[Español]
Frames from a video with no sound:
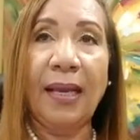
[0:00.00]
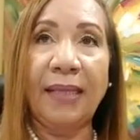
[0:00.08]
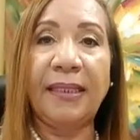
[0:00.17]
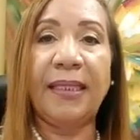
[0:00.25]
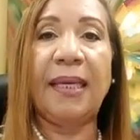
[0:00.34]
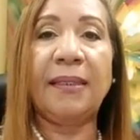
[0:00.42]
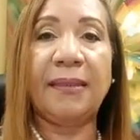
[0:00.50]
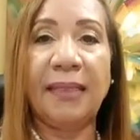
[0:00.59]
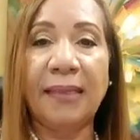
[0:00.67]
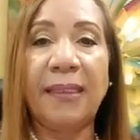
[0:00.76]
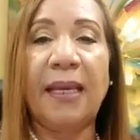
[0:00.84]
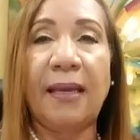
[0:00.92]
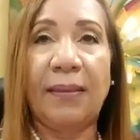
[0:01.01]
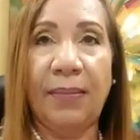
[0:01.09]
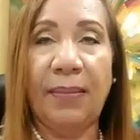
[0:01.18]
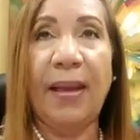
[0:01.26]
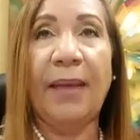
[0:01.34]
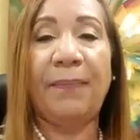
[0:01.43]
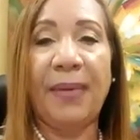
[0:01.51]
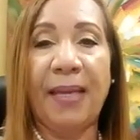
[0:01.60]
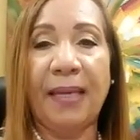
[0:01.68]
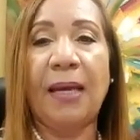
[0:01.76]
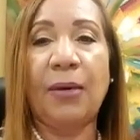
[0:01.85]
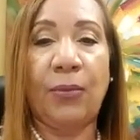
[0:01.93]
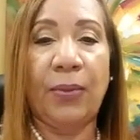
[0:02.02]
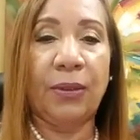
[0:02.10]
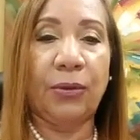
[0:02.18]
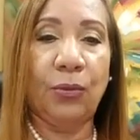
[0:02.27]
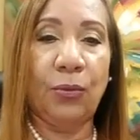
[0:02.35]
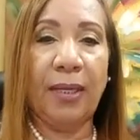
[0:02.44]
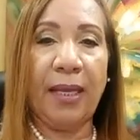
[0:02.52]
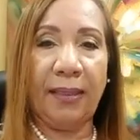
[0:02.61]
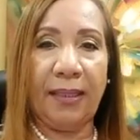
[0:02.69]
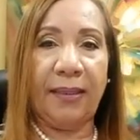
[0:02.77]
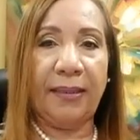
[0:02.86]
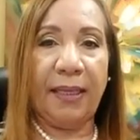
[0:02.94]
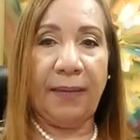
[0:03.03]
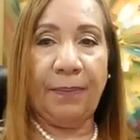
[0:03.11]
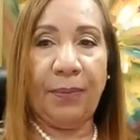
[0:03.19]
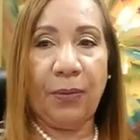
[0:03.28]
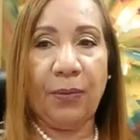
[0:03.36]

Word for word: Así que ya se va a ampliar la cobertura de este